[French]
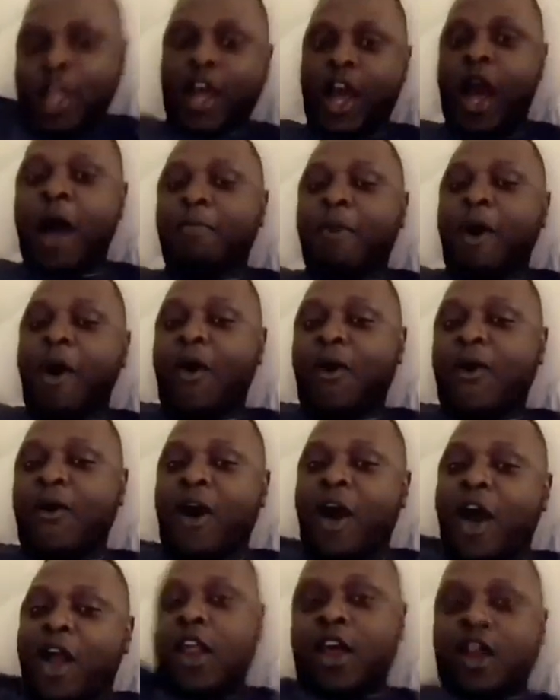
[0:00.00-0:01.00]
Rambo,
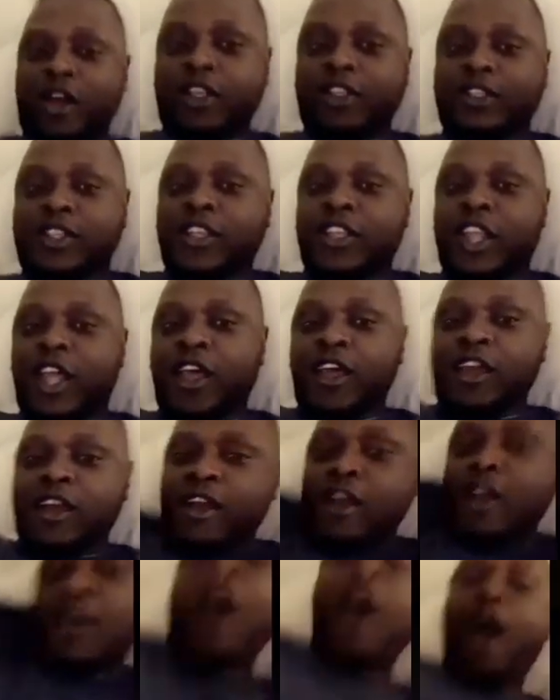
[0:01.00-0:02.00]
allez, redescendez.
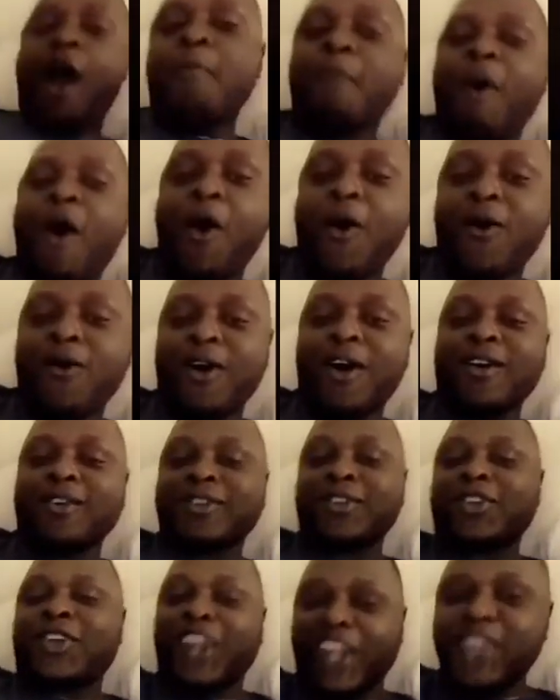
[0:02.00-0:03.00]
Rambo,
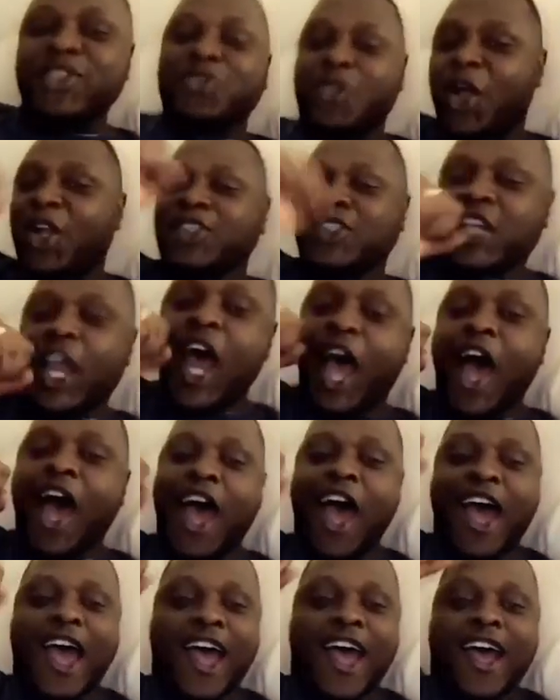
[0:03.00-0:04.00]
Clinton,
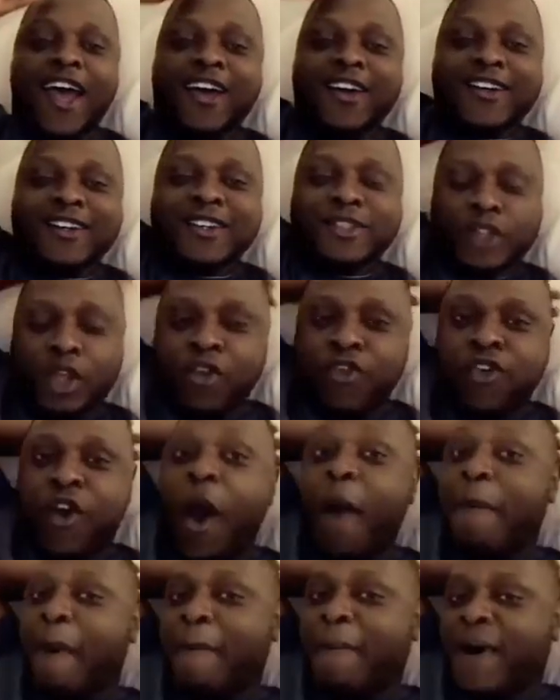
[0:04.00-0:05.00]
yeah. Tu es
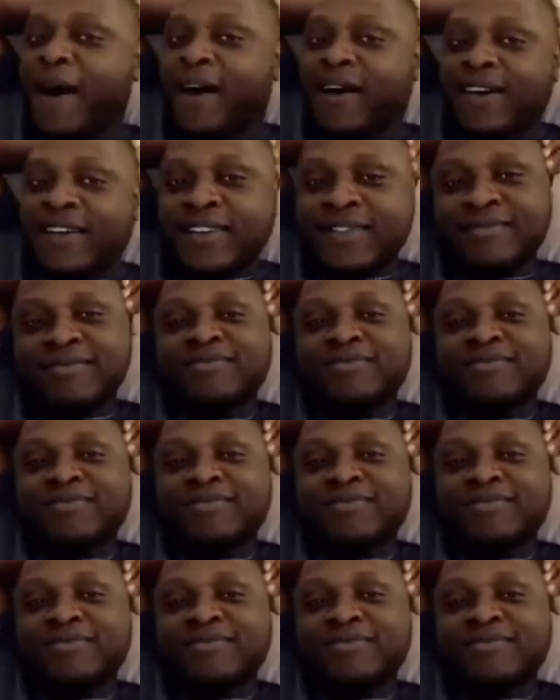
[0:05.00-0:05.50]
fort, papa.